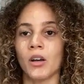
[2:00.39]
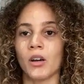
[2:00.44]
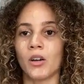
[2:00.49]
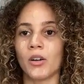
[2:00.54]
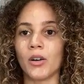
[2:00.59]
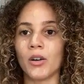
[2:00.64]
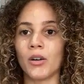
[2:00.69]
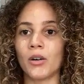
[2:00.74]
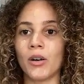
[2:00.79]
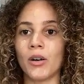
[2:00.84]

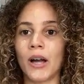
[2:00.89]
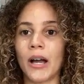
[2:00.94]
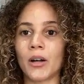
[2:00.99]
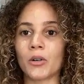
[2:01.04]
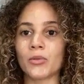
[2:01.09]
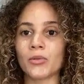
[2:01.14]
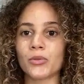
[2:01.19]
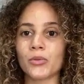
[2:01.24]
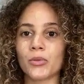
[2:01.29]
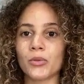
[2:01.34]
euh, à
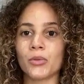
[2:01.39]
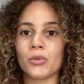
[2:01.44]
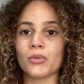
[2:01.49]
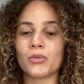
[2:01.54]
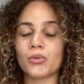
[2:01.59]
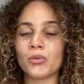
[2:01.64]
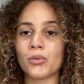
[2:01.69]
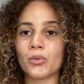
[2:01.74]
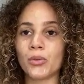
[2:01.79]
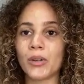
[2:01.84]
cause
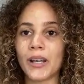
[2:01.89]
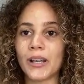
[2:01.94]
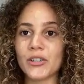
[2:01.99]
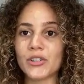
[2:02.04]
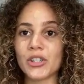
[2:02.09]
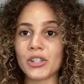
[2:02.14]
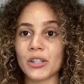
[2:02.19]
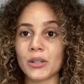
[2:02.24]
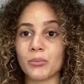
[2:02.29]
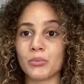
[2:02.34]
du soleil,
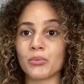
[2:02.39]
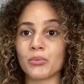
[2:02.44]
j'ai des